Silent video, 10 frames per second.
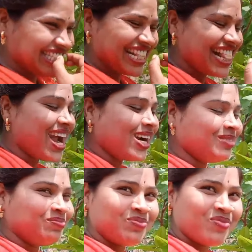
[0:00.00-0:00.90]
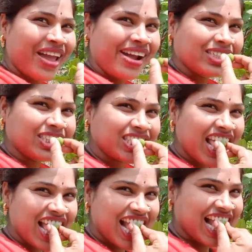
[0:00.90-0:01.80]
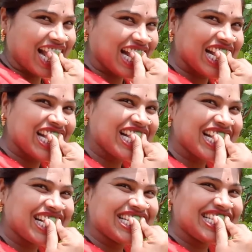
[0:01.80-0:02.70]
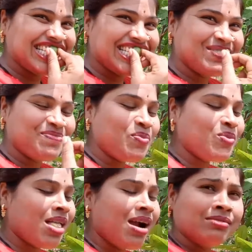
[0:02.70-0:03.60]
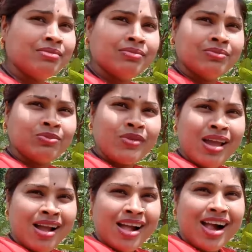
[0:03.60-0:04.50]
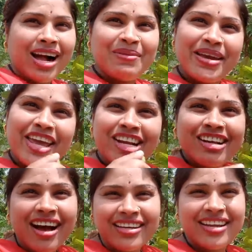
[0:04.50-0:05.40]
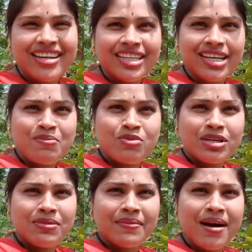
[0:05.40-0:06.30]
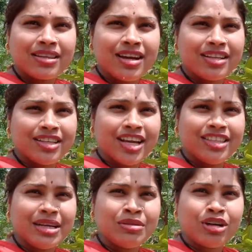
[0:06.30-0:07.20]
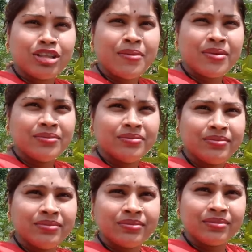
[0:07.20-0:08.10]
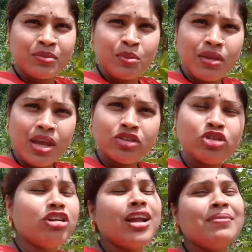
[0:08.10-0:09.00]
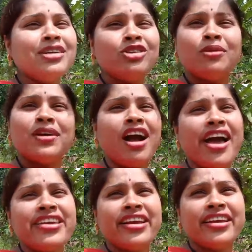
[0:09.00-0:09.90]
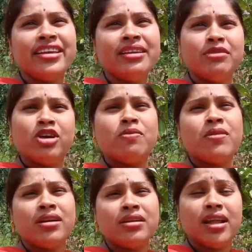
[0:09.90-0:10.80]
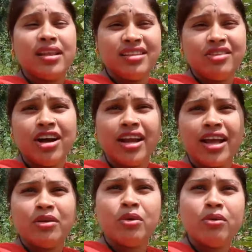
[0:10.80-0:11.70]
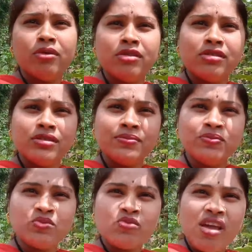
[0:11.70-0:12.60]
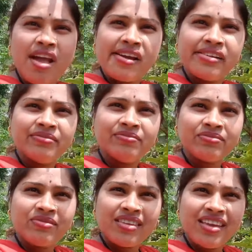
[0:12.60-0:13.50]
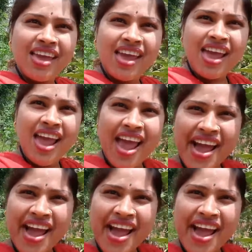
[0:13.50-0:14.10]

राधा ये राखी दीदी आई हैं जी पूरी सफड़ी इन्हें ने बर्बाद कर दी है अब एक खाई है ठीक है पूरी बर्बाद कर देंगे जब देखो तब नहीं तो जब मीठी है हम्म, तो ना मीठी हमने खाई है बच्चा को कोई टोड़ मोड़ के खाए ले तो ऐसा करूँ ज्यादा